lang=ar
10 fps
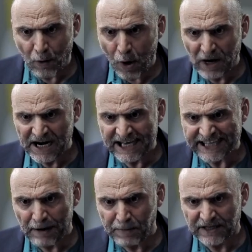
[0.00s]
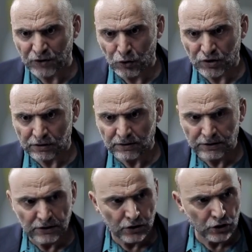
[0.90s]
توا ولينا طالبين زوز
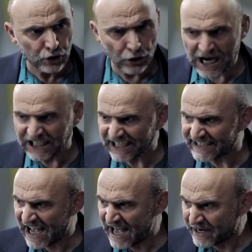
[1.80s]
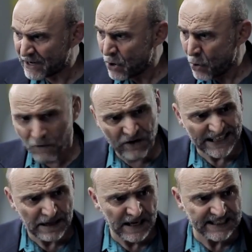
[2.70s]
سونيا الجزار
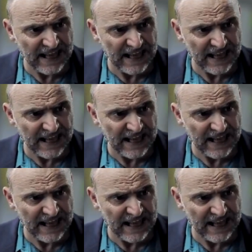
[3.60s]
وفلاديمير